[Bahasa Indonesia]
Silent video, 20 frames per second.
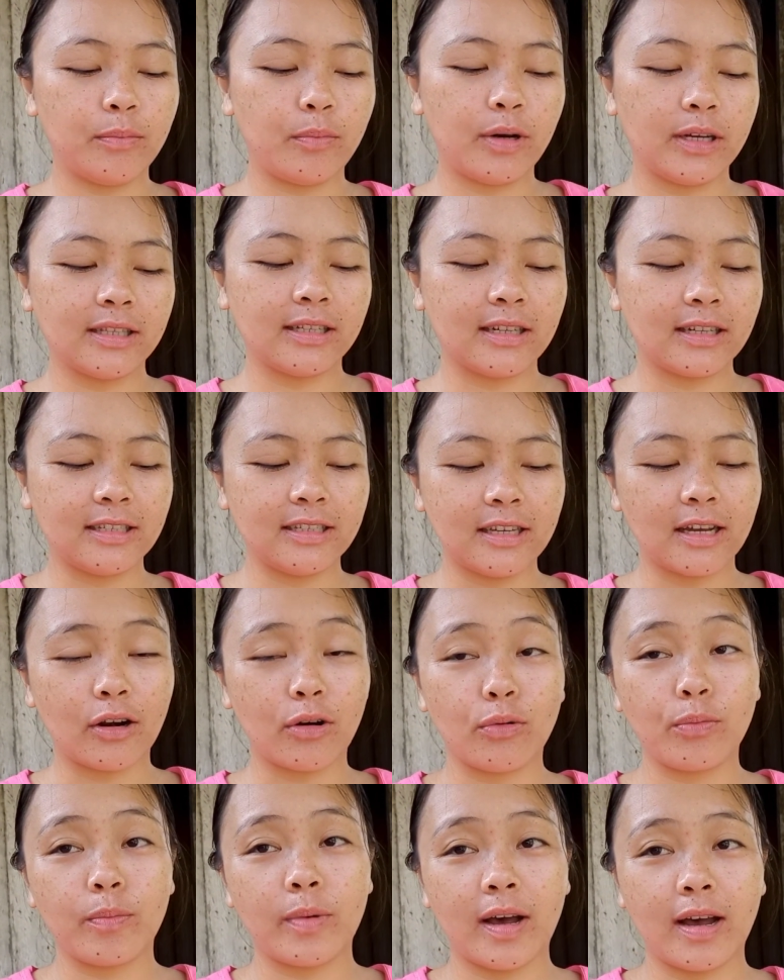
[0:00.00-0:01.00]
buat kerja
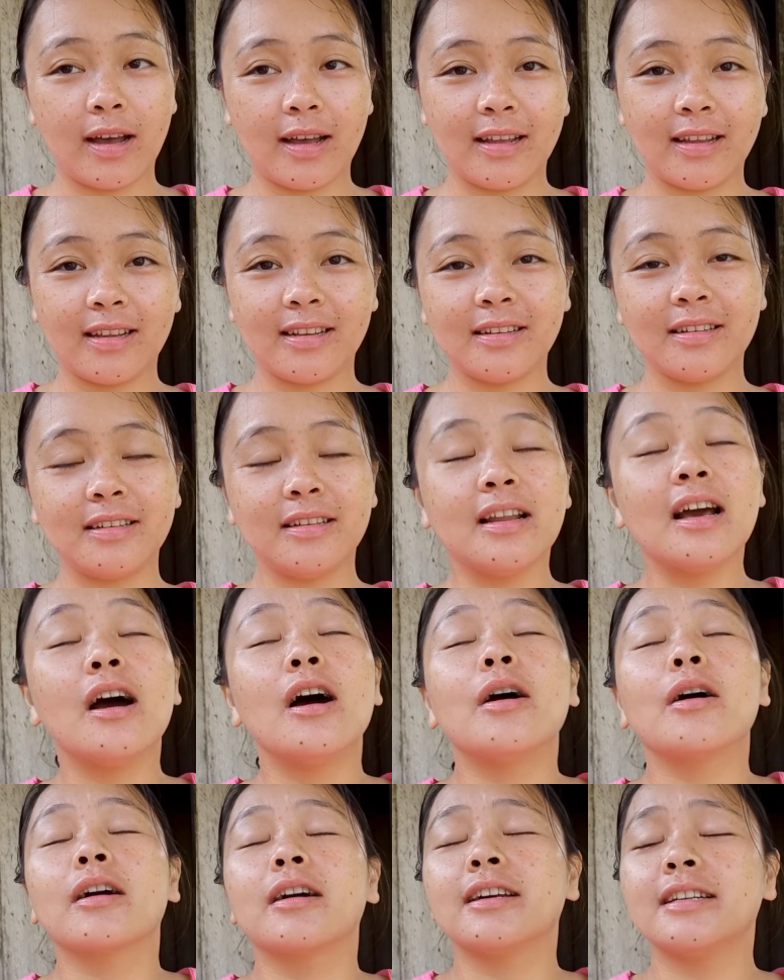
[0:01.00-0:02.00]
rumah
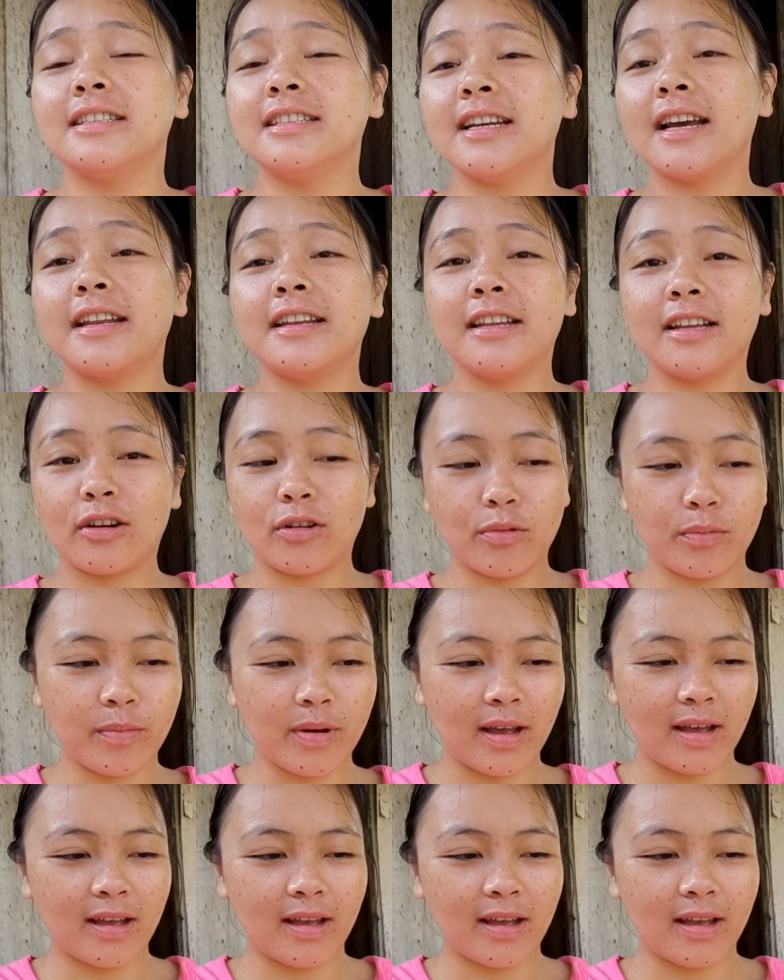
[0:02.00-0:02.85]
kerja di rumah